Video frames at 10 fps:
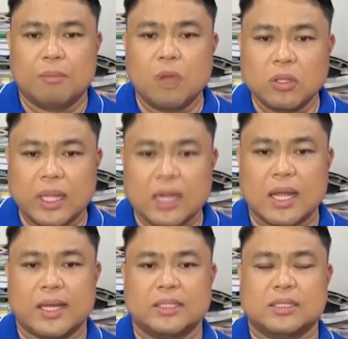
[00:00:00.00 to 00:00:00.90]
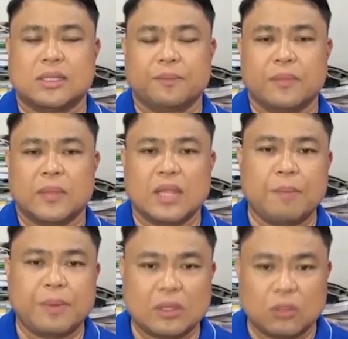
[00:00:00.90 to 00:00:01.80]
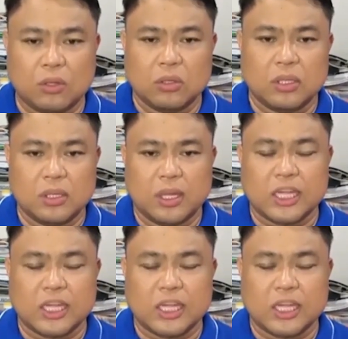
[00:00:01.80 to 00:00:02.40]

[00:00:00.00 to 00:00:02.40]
uh, modernize, dapat ho